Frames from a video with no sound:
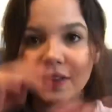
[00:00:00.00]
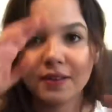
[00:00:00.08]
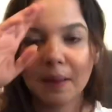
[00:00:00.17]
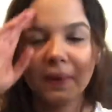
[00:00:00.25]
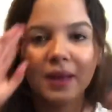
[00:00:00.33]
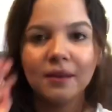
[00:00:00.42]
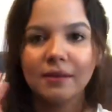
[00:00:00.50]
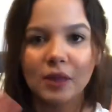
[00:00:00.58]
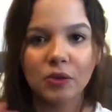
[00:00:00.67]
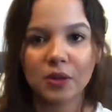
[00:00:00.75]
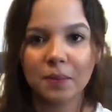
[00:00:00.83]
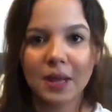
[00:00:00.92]
tá bem
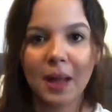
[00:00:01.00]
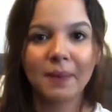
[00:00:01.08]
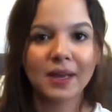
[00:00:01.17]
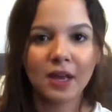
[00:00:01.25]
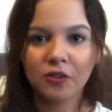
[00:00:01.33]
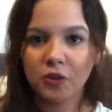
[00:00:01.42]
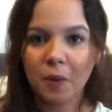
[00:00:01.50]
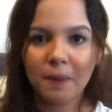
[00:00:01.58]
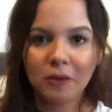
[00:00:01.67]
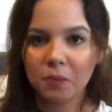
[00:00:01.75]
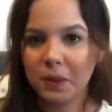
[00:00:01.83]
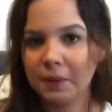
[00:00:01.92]
neutra, porque é a maquiagem que eu
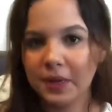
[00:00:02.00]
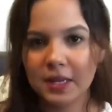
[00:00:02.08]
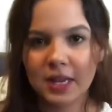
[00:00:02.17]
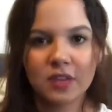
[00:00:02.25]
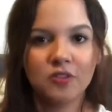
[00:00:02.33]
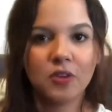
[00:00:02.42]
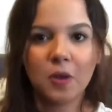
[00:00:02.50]
passo pra ir pra igreja,